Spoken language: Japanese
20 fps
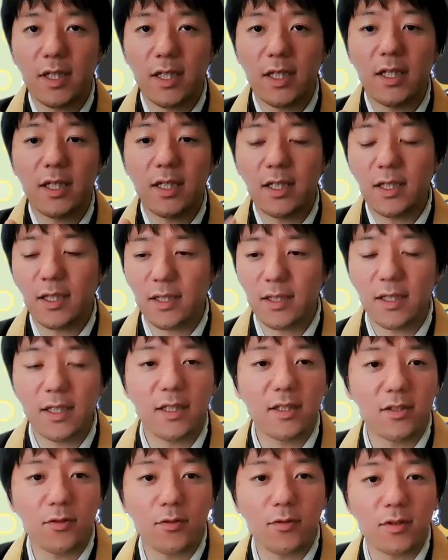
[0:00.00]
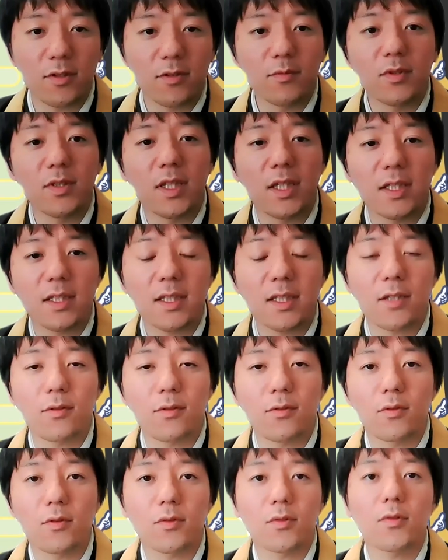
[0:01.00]
え歴史を紡いできた
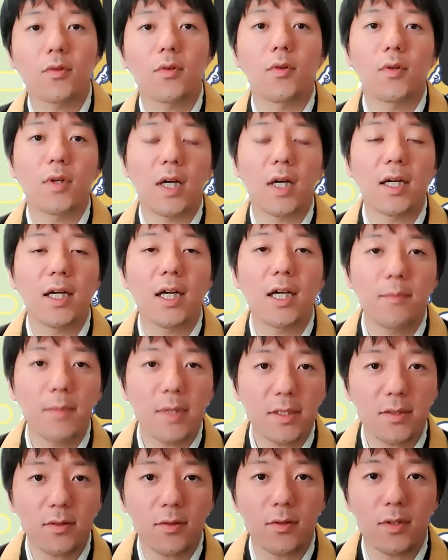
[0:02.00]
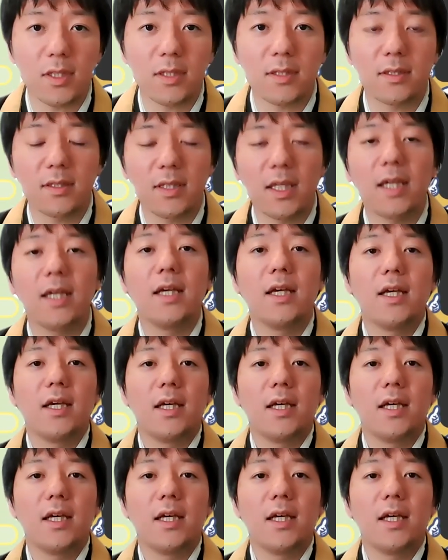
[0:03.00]
ということを考えますとですね、